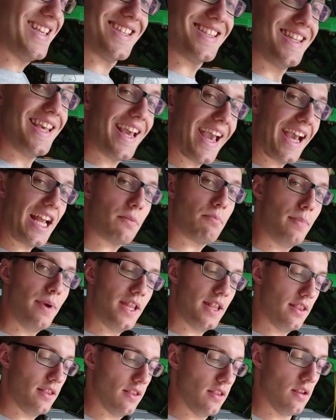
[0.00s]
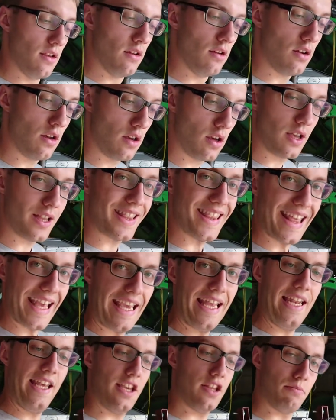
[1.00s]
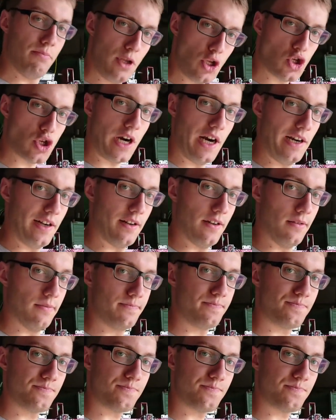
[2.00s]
das direkt mit dem Drehlicht mitschalten.